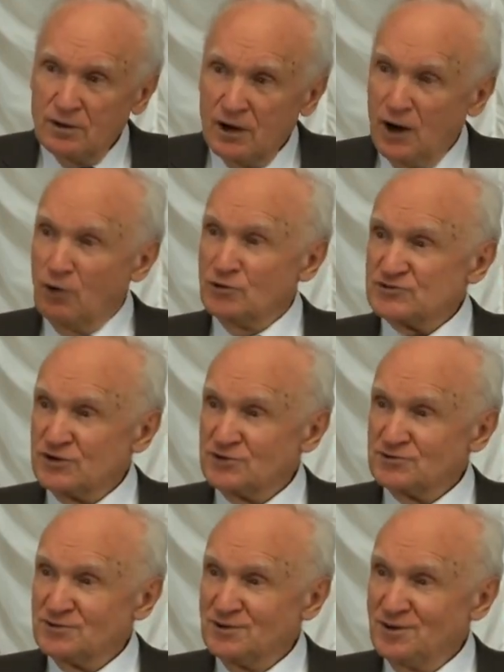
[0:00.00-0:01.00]
А он
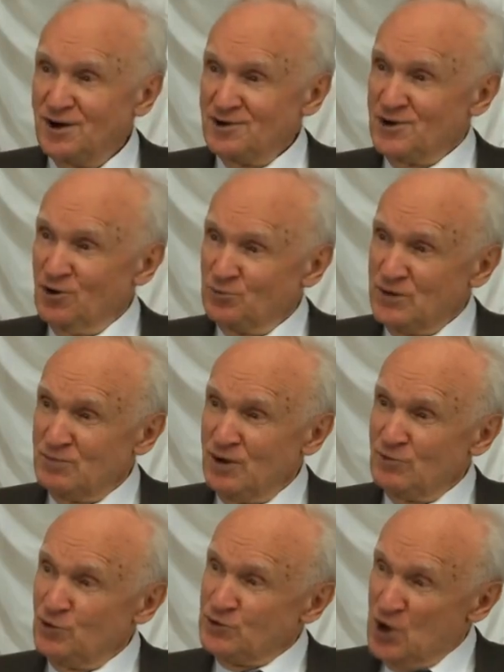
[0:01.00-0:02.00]
скажет, а я вот
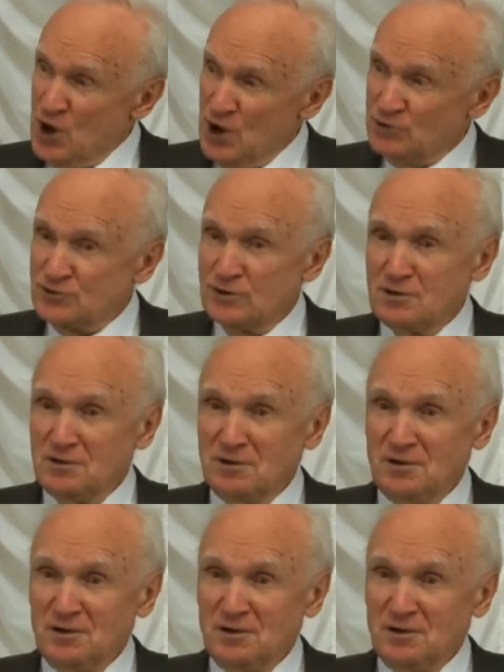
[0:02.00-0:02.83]
понимаю вот этак.